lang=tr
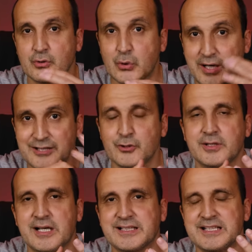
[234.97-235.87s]
doğal
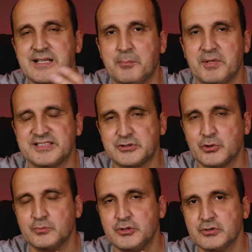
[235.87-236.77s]
yollardan yapmak
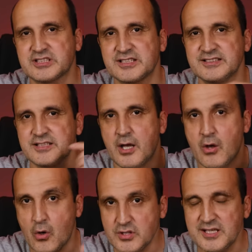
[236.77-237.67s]
istiyorum diyorsanız
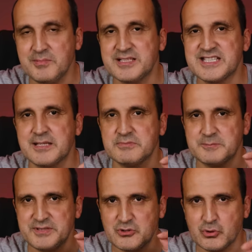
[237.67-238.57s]

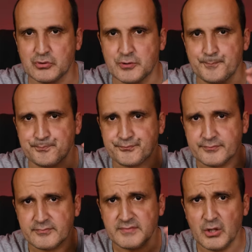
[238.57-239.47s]
Önerebileceğimiz bir çözüm
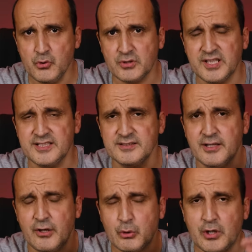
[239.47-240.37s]
yükleyin.